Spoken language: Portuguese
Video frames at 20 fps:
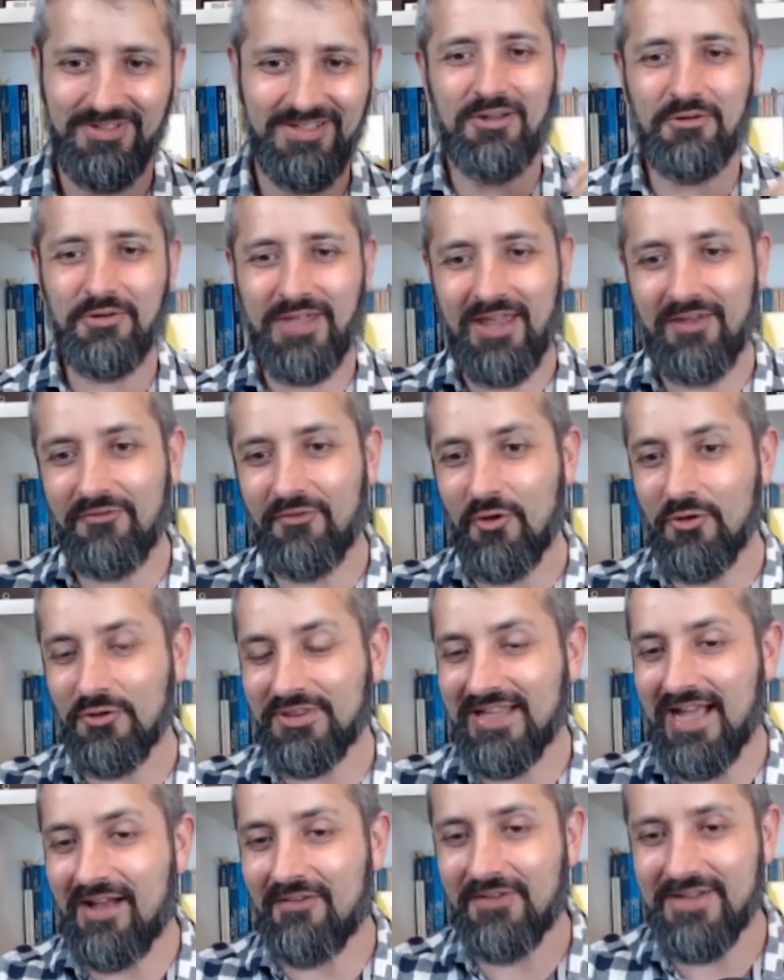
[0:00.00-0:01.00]
Então quem
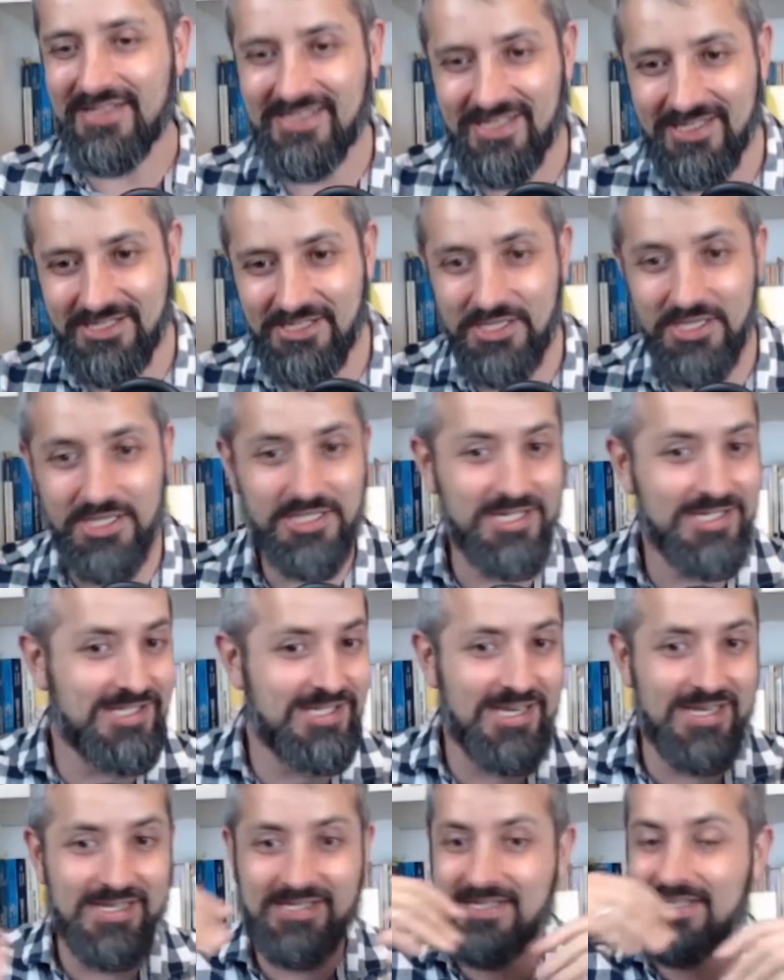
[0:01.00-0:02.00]
voltava a assistir
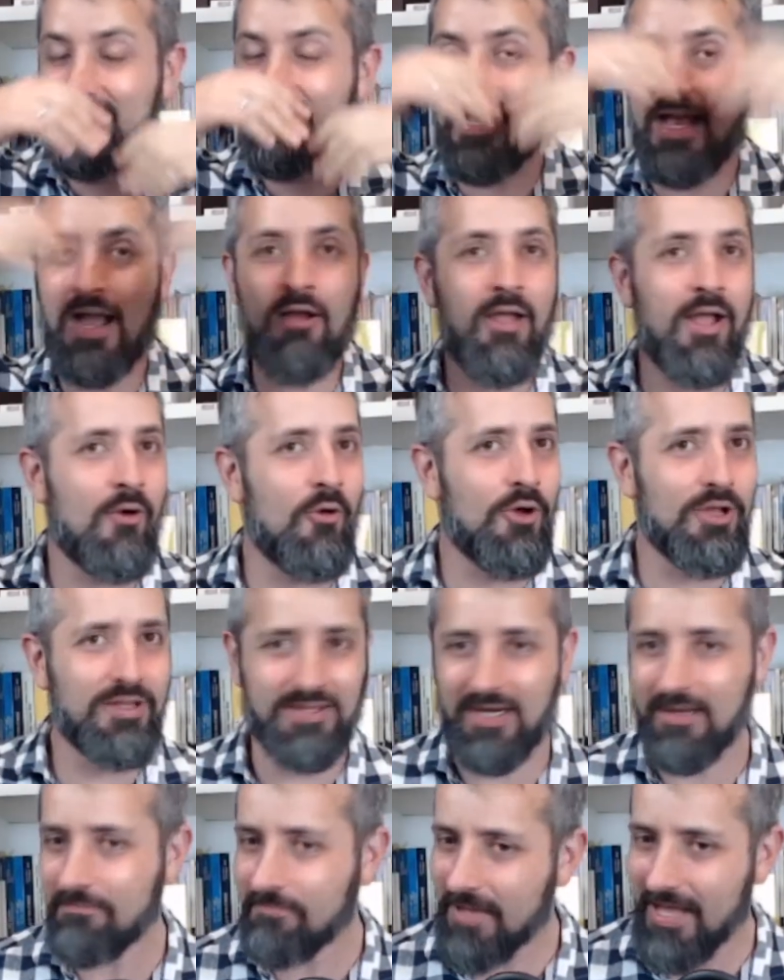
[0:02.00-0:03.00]
dizia assim: não, é
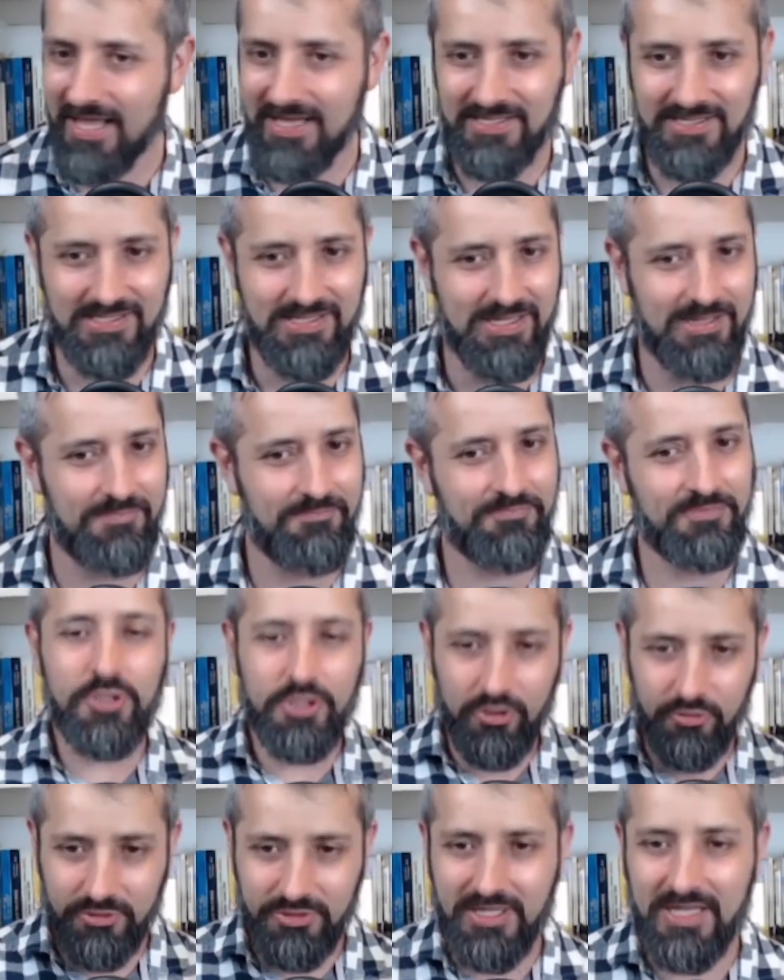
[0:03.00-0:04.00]
outra peça.
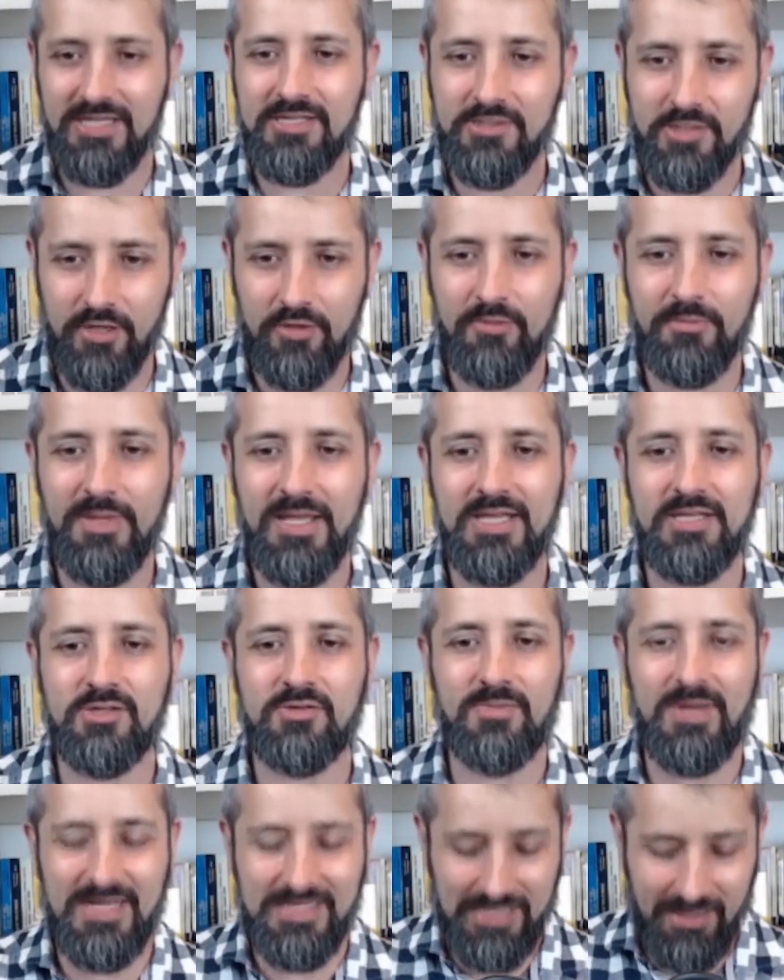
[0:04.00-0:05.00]
Porque o texto era o mesmo,
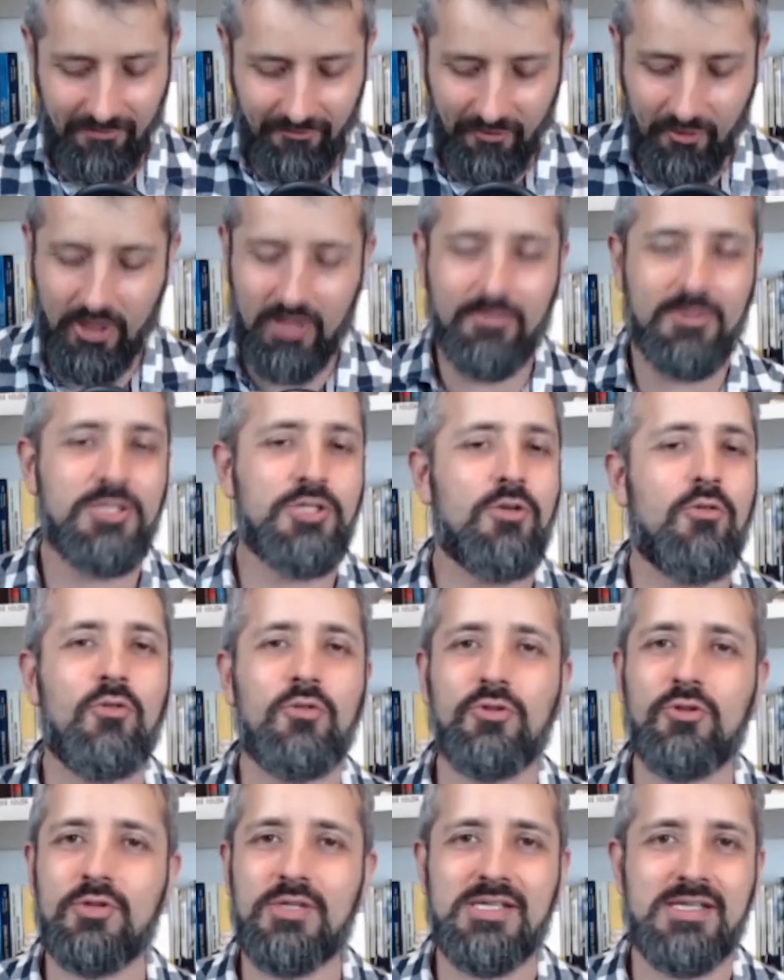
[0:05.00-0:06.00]
mas a forma de
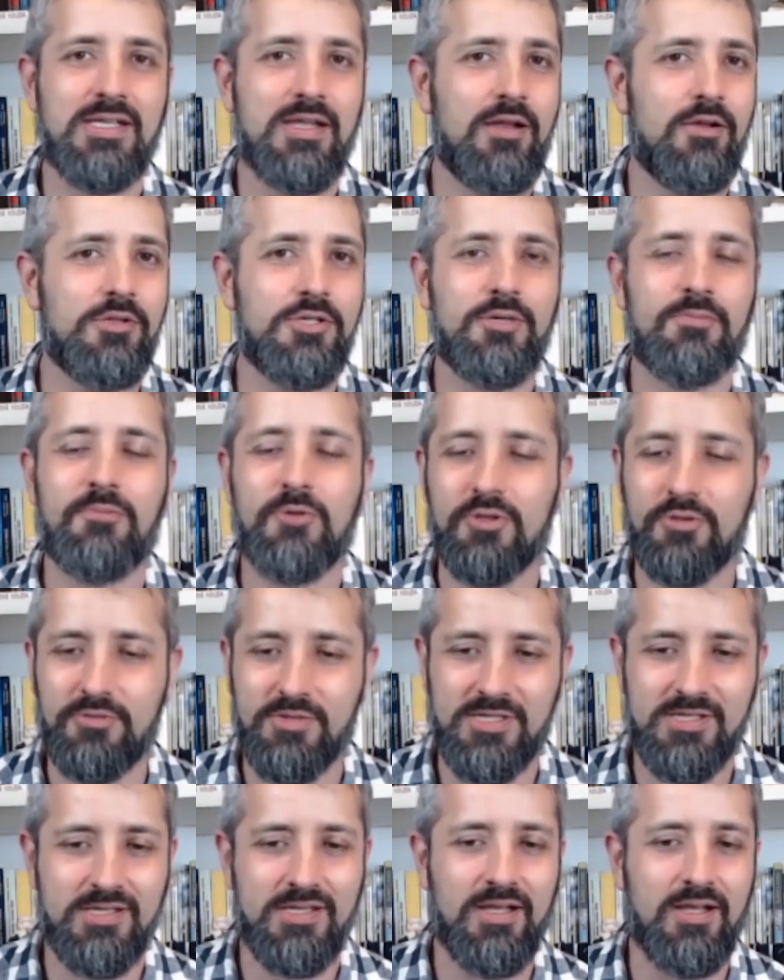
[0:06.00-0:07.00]
condução, de
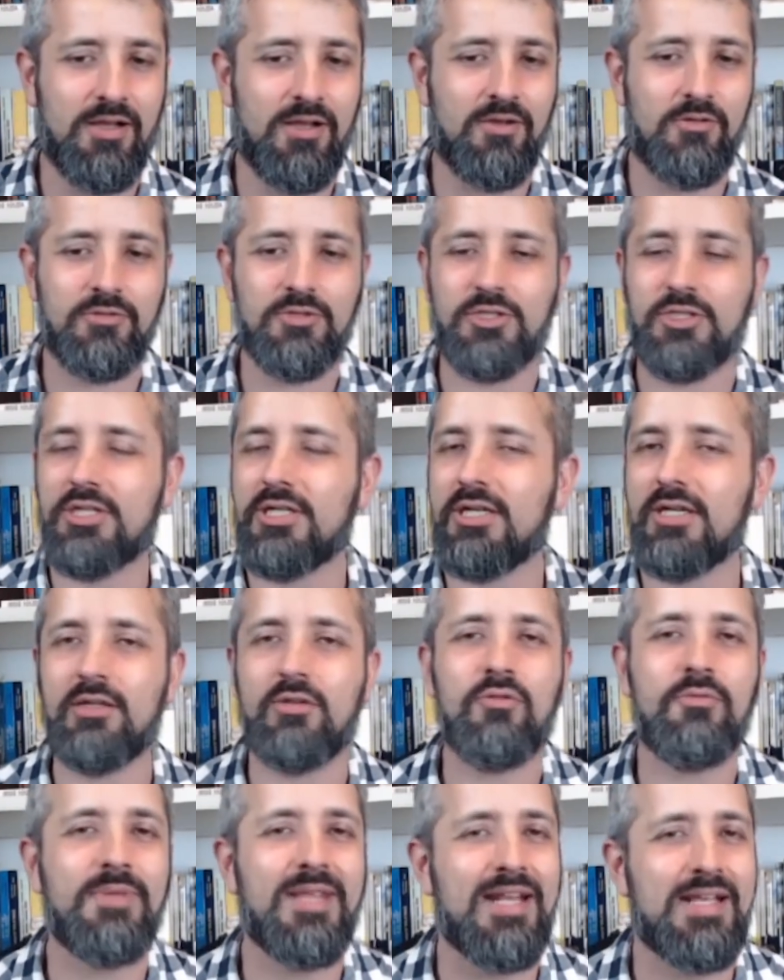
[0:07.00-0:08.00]
produção, de
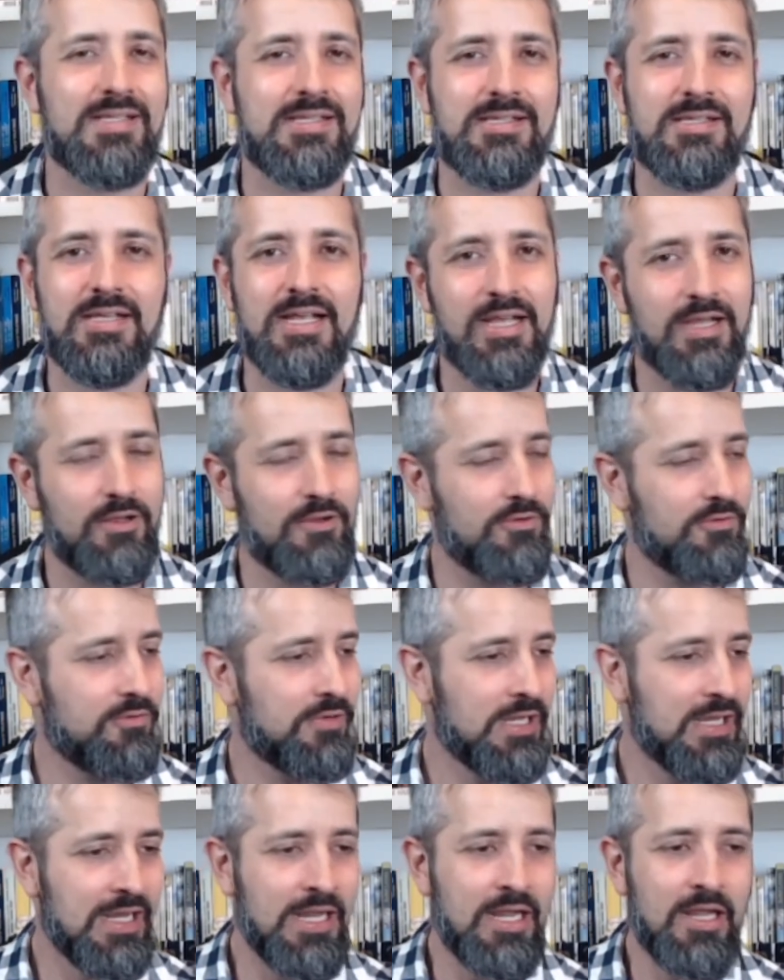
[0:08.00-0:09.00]
iluminação,
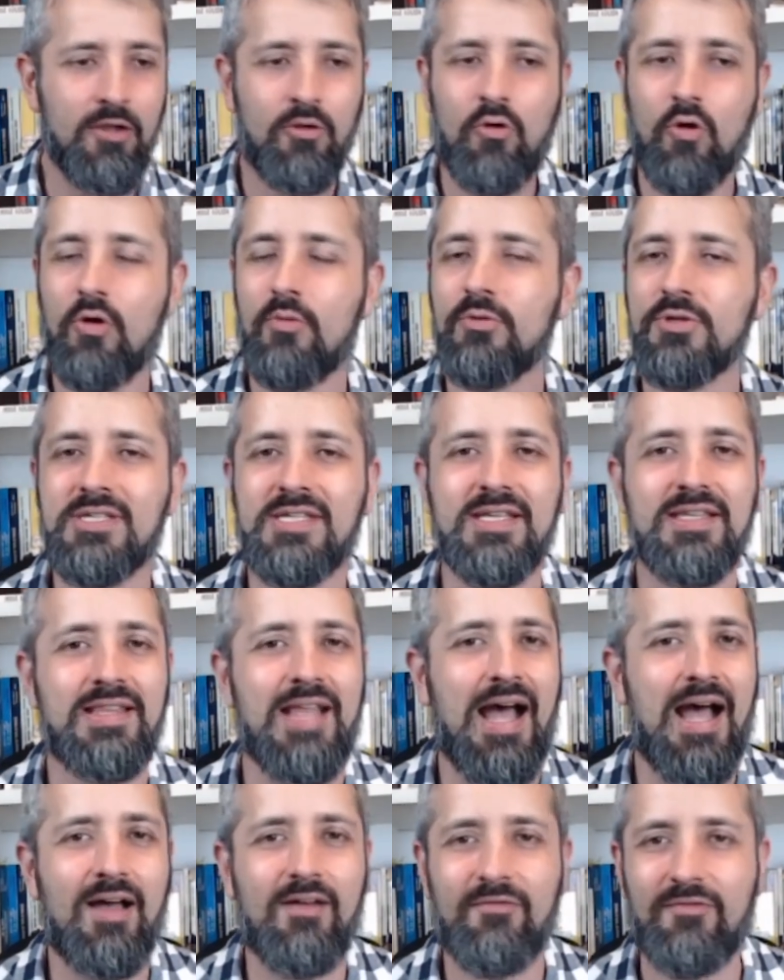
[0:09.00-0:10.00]
como se
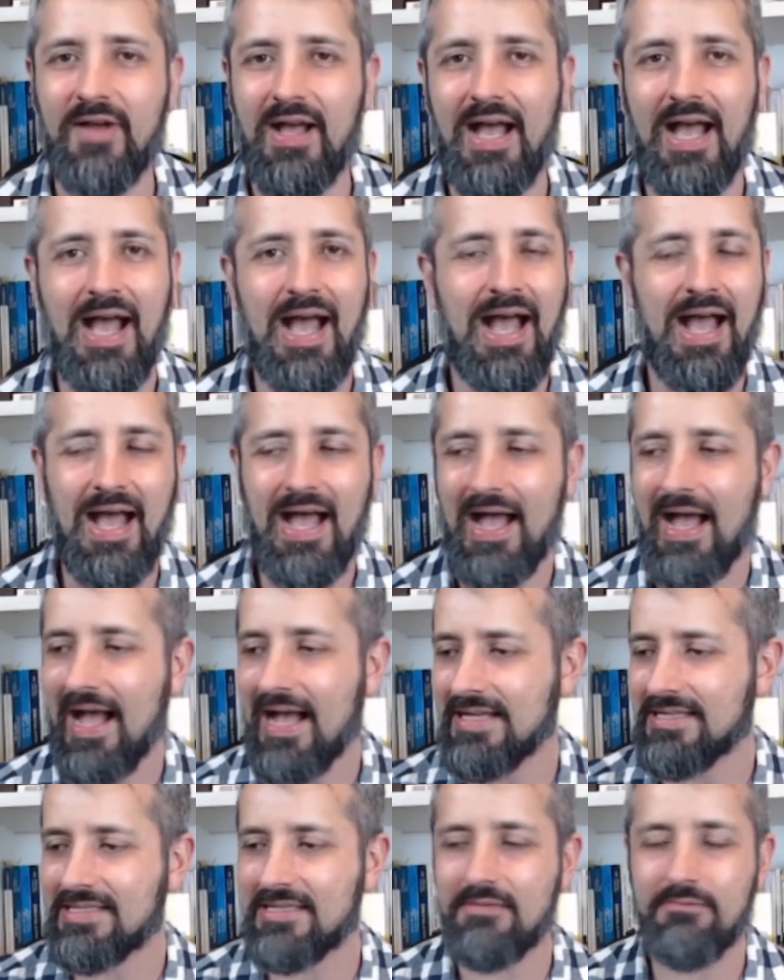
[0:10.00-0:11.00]
dava a,
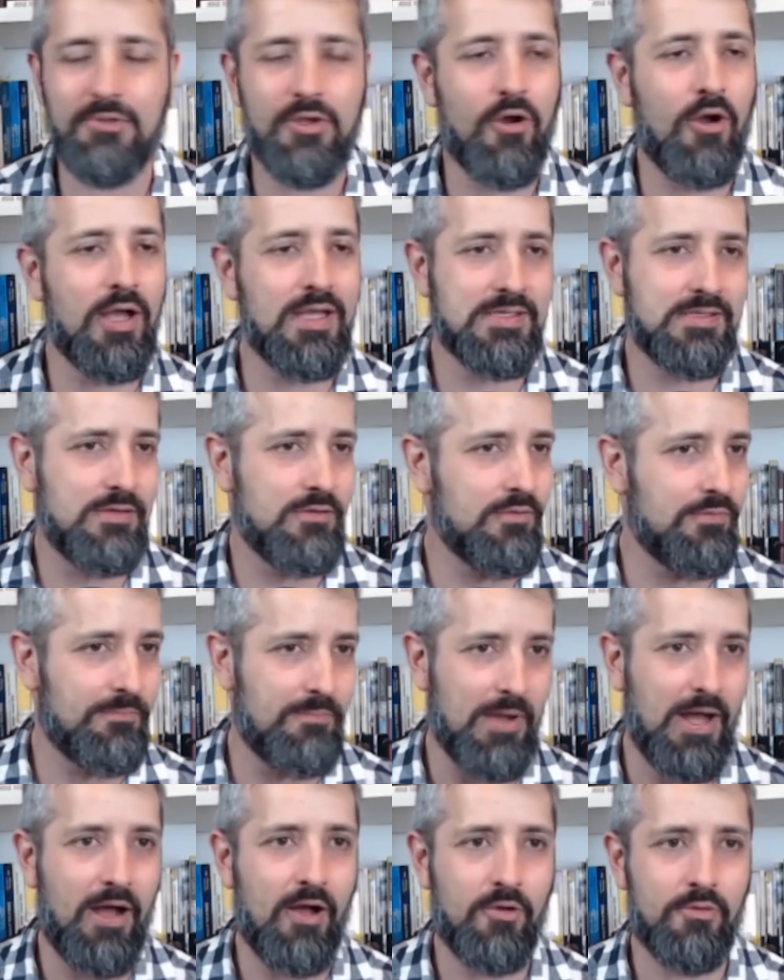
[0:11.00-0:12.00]
a simbiose no
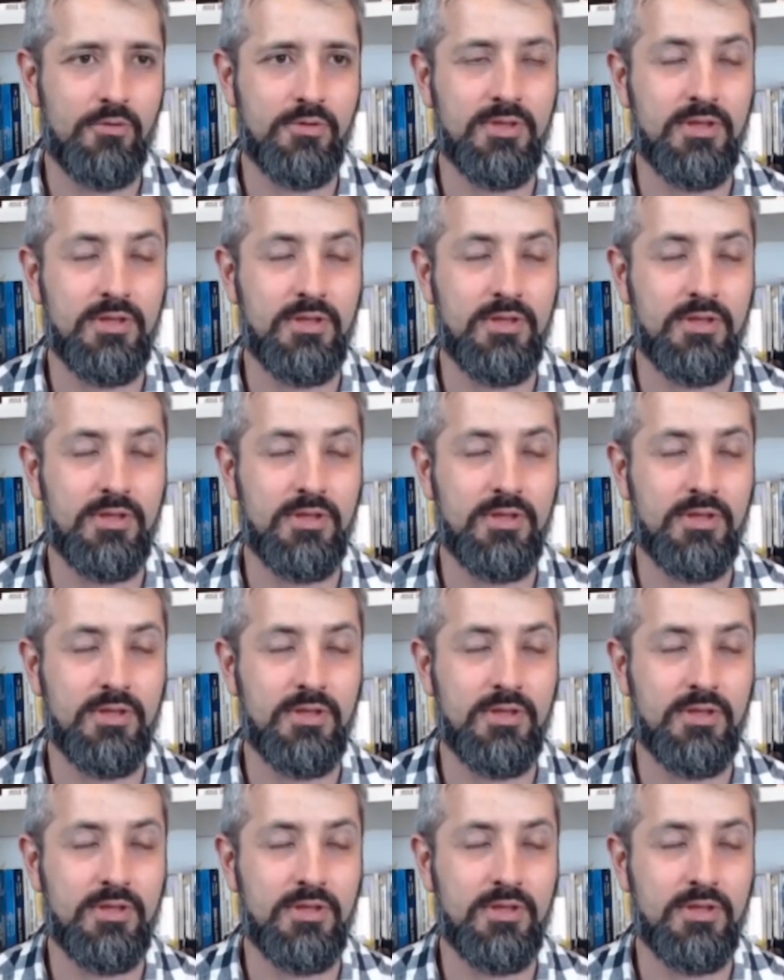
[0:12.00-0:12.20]
palco.